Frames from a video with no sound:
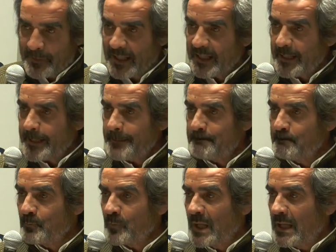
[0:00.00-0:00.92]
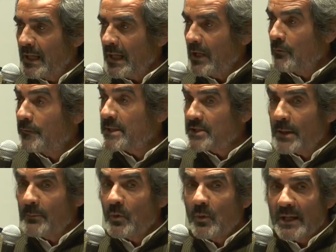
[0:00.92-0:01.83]
E, e lo
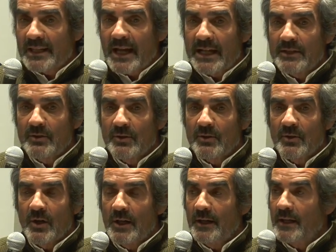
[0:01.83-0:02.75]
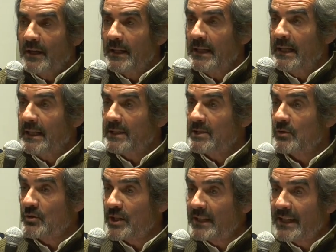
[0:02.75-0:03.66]
facciamo guardando eh, le
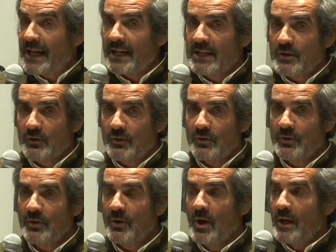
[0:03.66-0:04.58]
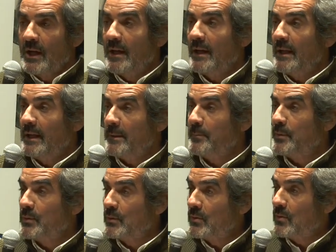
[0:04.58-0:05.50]
società che sono eh, le
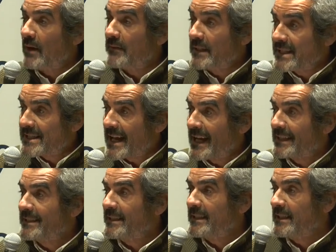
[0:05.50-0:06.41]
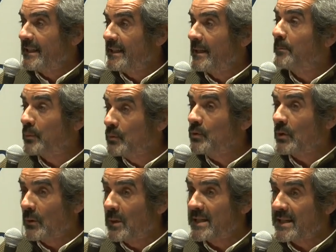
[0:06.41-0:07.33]
più avanzate eh, appunto
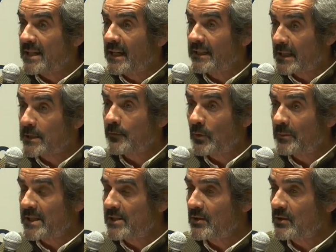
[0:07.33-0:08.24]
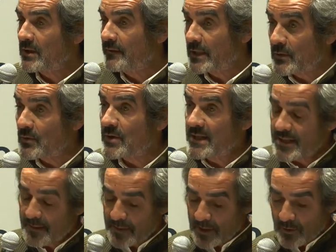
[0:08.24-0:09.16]
in questa trasformazione verso un
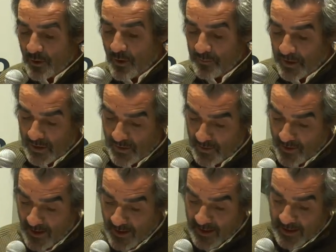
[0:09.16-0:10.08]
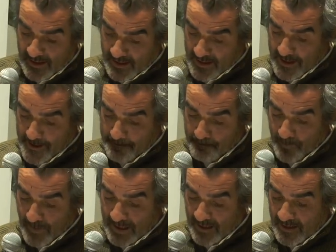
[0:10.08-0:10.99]
sistema economico
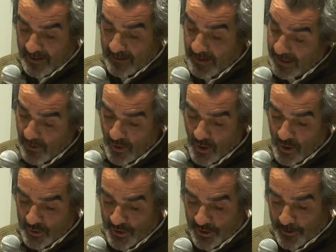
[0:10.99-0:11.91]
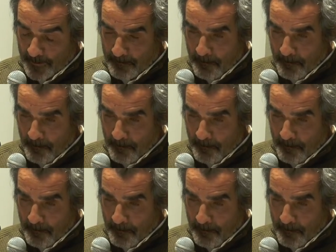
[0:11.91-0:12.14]
ehm, eh, ecologico.